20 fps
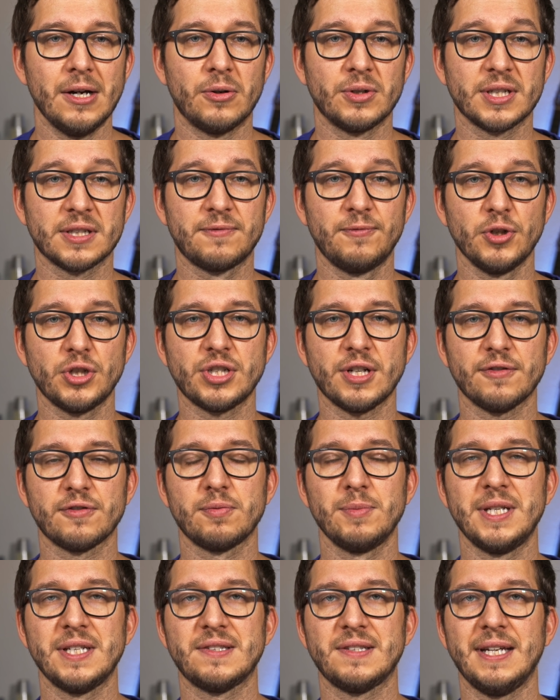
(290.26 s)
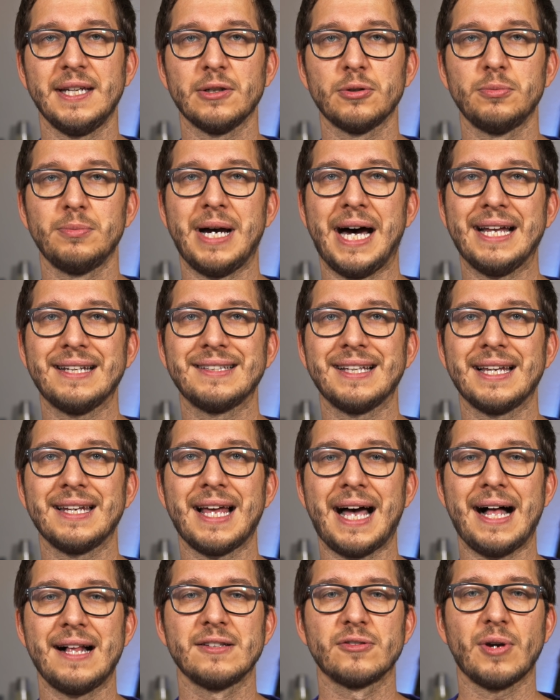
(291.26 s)
Und das Wirtschaftsministerium hat dann
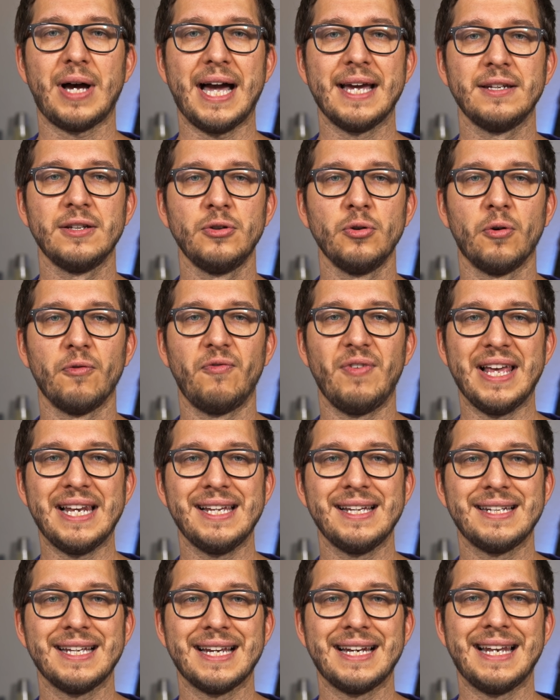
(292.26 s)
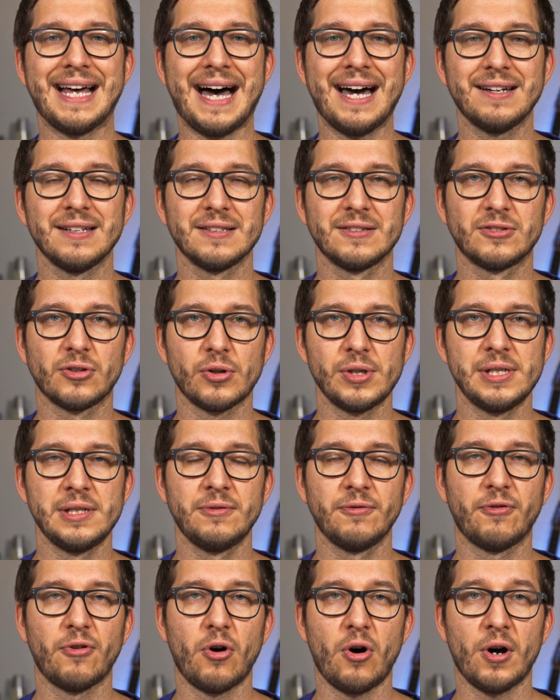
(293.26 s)
also eine Novelle der
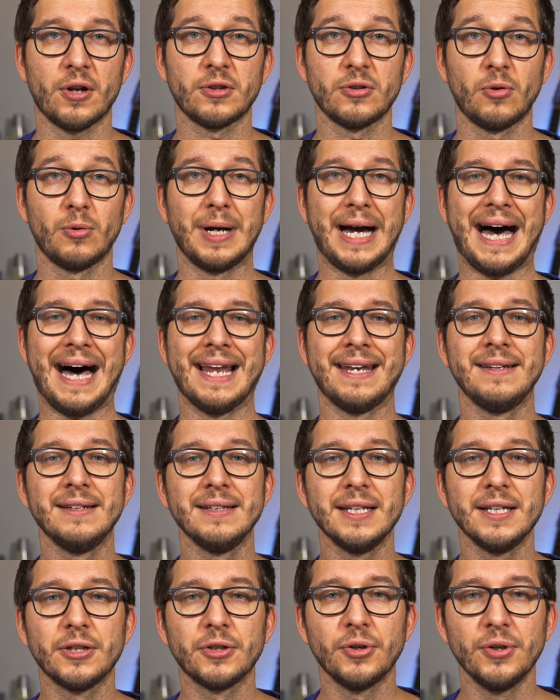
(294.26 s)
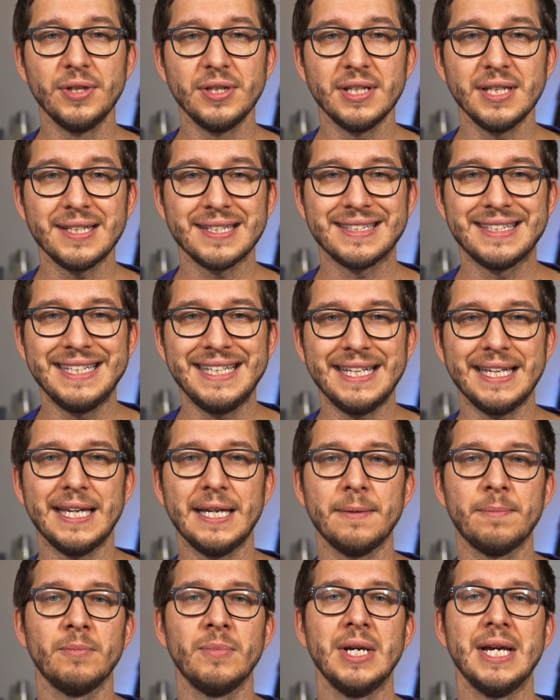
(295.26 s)
Ladesäulenverordnung angekündigt, die
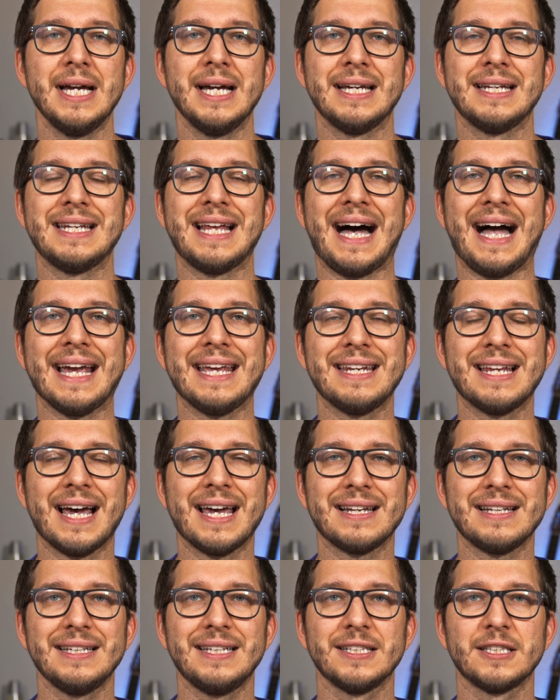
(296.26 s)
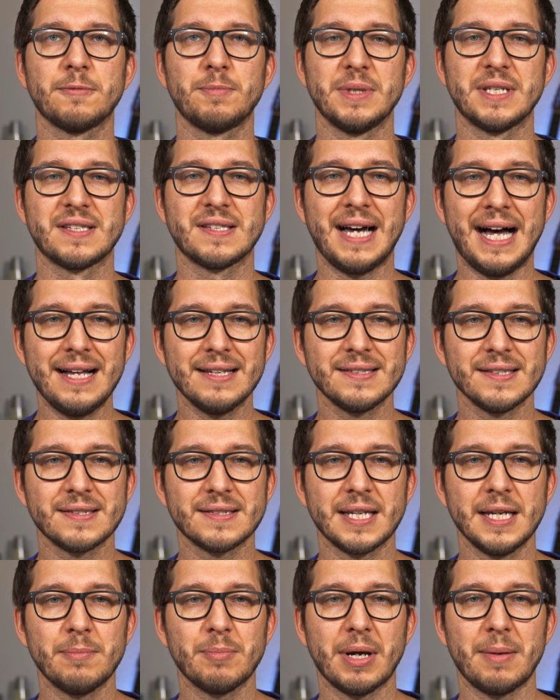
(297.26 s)
eben ein einheitliches
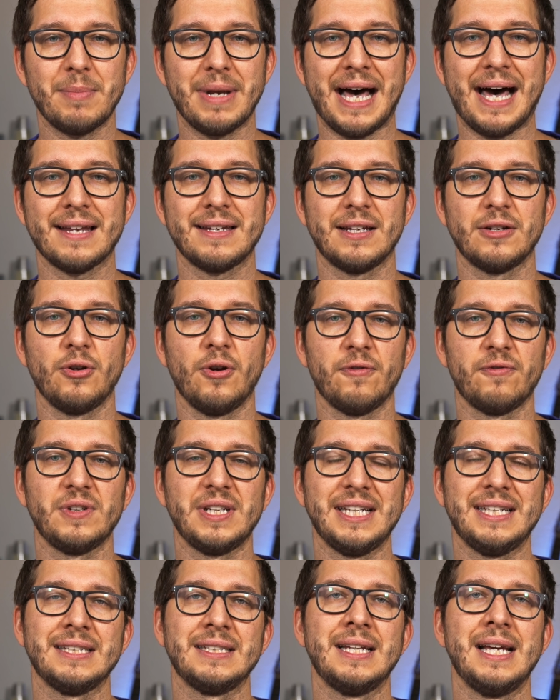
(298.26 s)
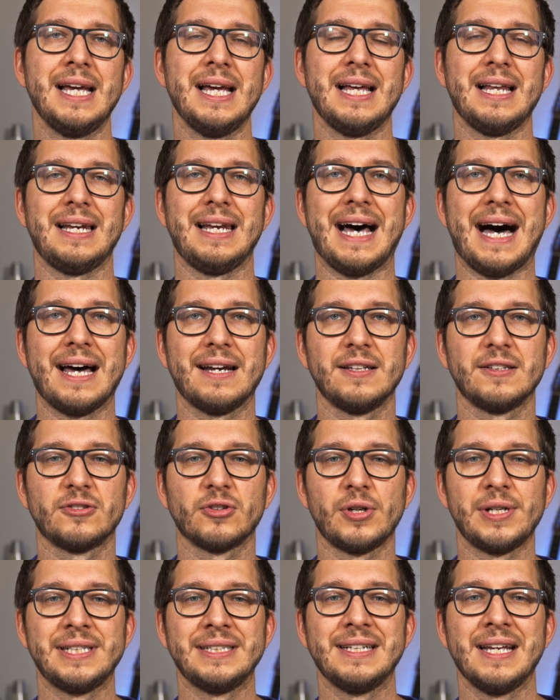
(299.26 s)
Bezahlsystem beim Laden an öffentlichen
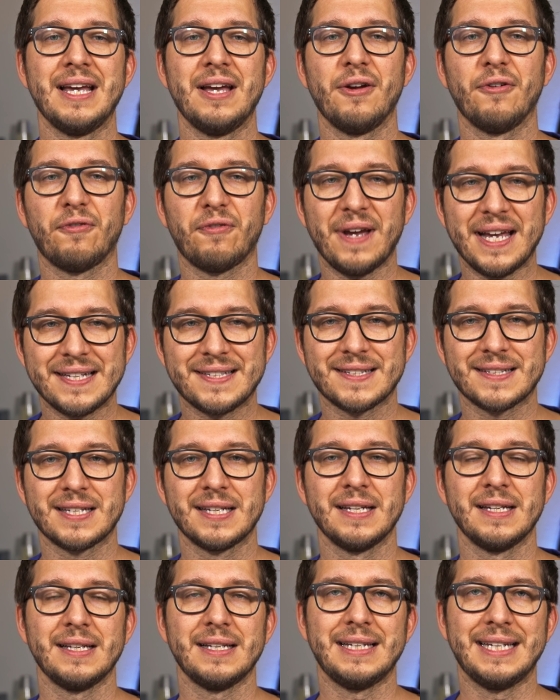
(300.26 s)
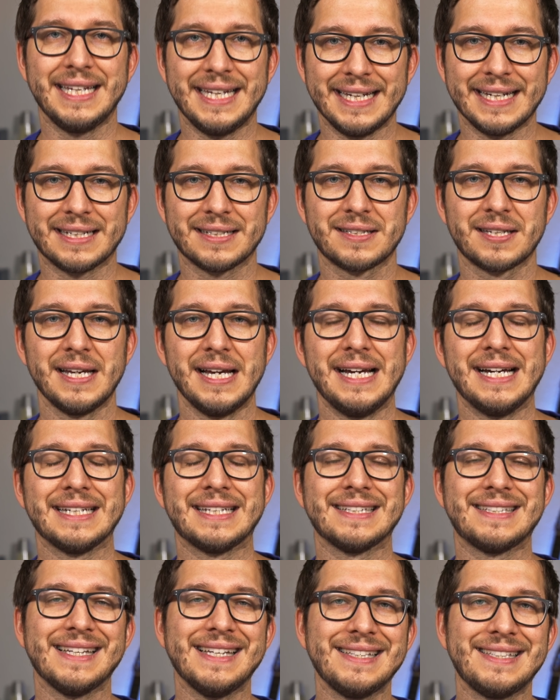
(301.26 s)
Ladesäulen festlegt legt.
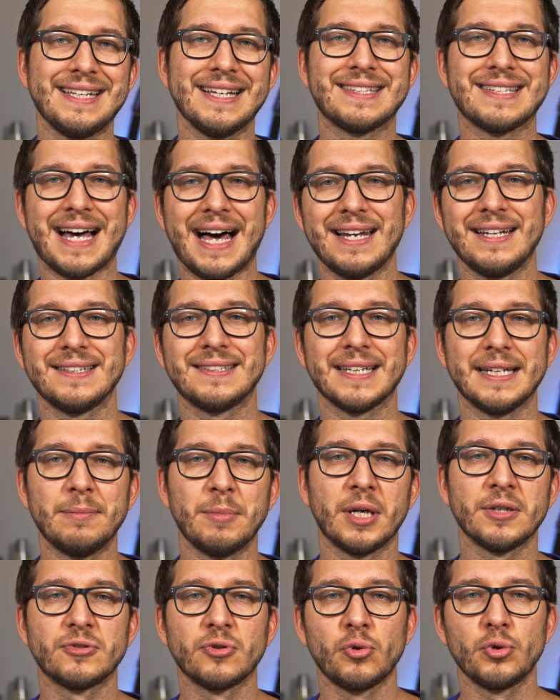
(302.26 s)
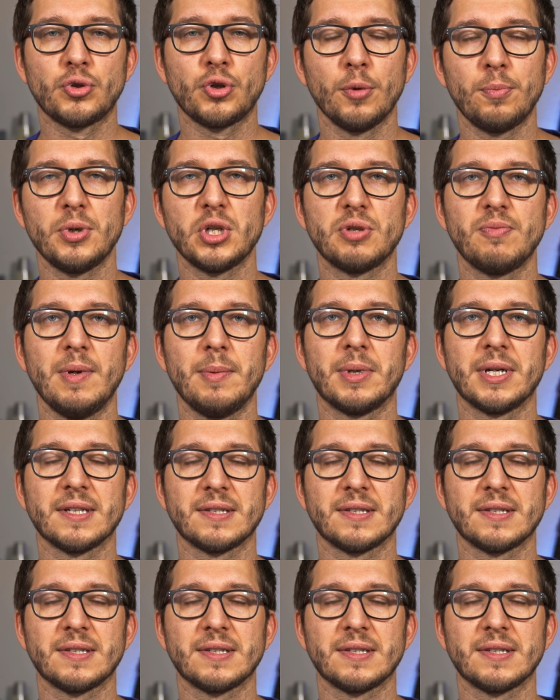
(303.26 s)
Das ist jetzt alles immer so typisch, wie man